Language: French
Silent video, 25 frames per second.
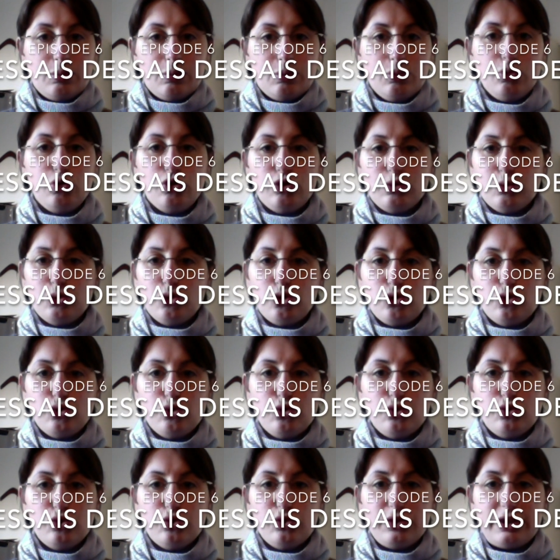Bonjour,
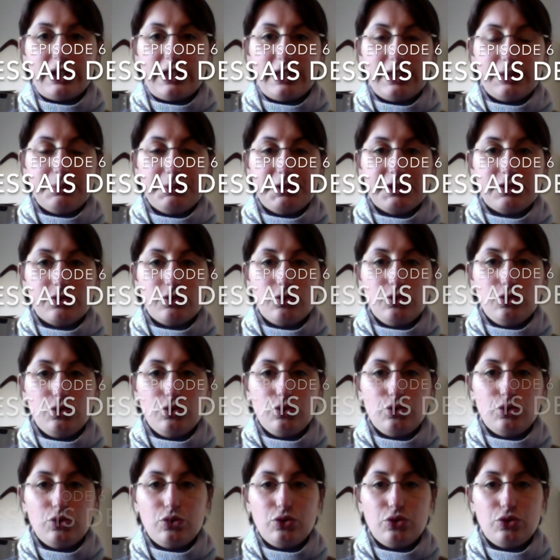bonjour et
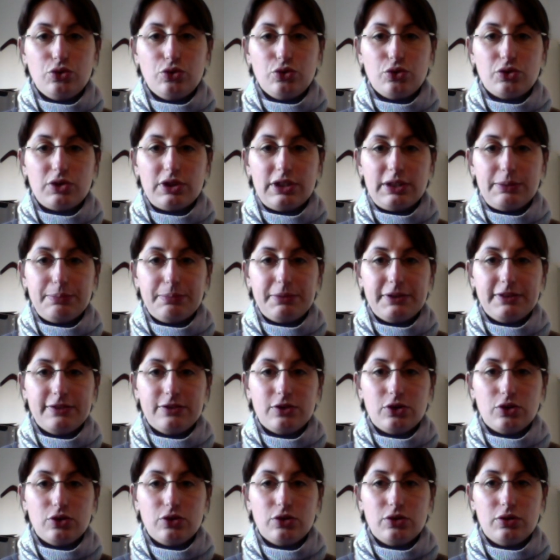bienvenue sur
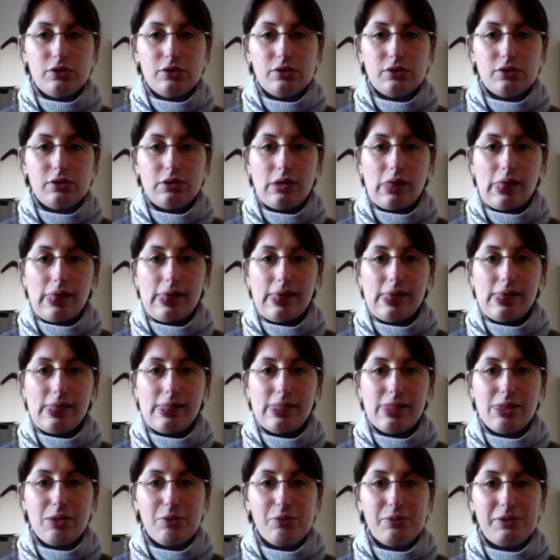l'épisode euh,
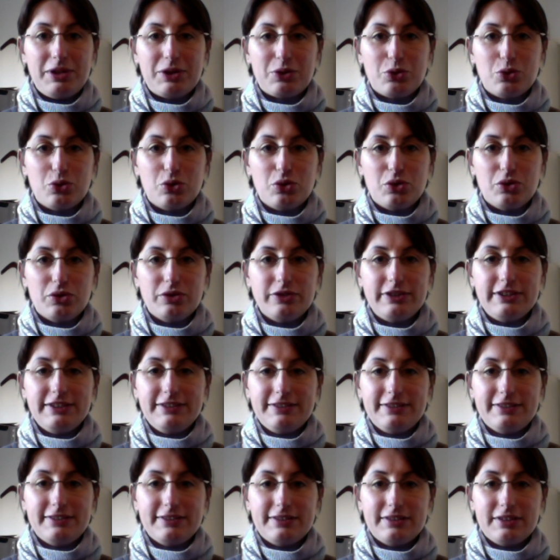numéro
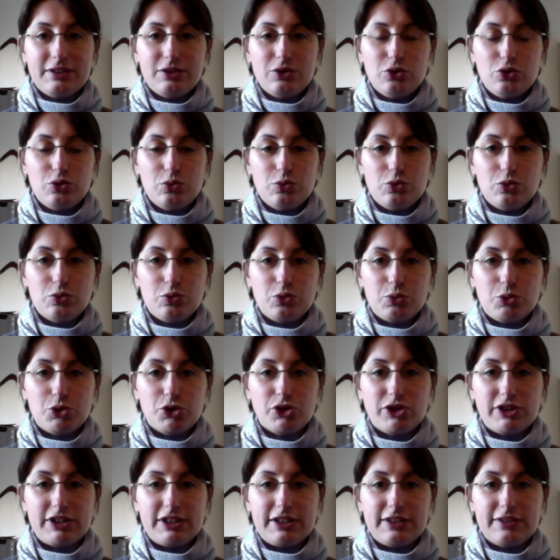6 de mon
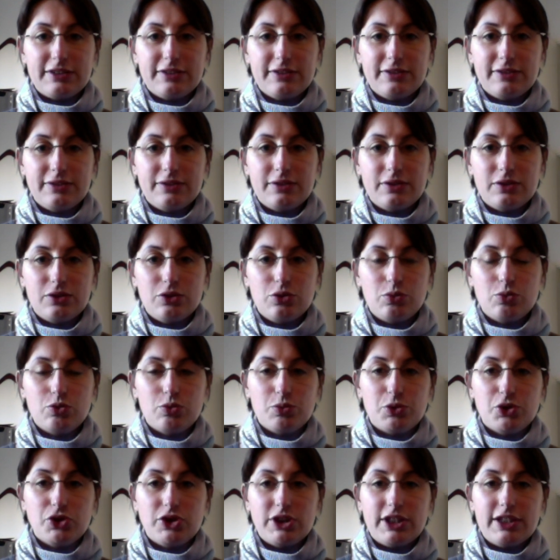podcast, de mon
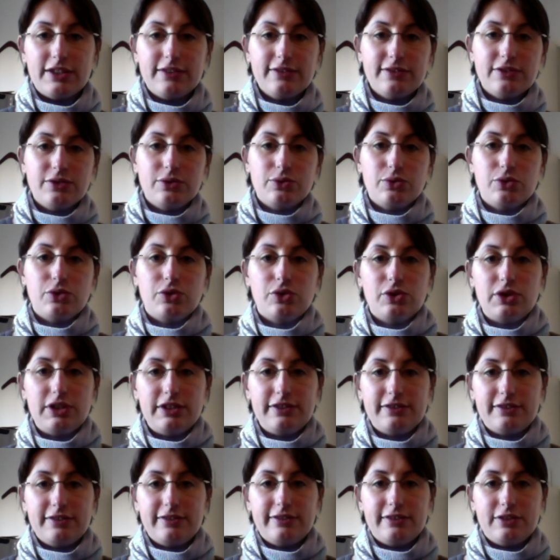podcast donc
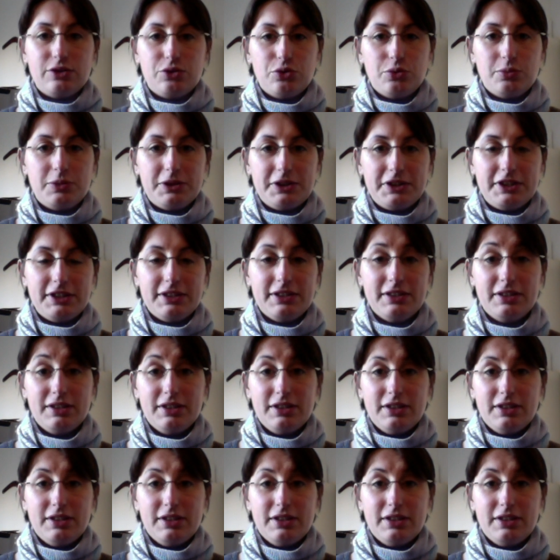les essais de Béné.